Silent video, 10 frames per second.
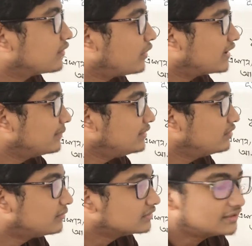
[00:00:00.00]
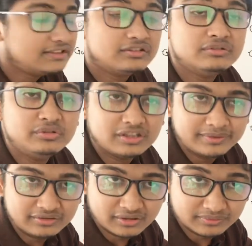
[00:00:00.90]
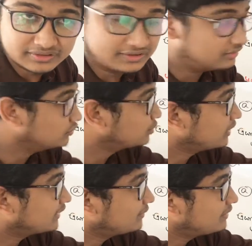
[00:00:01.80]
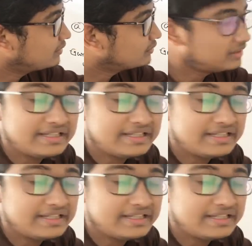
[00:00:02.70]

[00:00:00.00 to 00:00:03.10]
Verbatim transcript: কয়টা বিন্দু অবস্থিত দুইটা বিন্দু অবস্থিত উপর একটা বিন্দু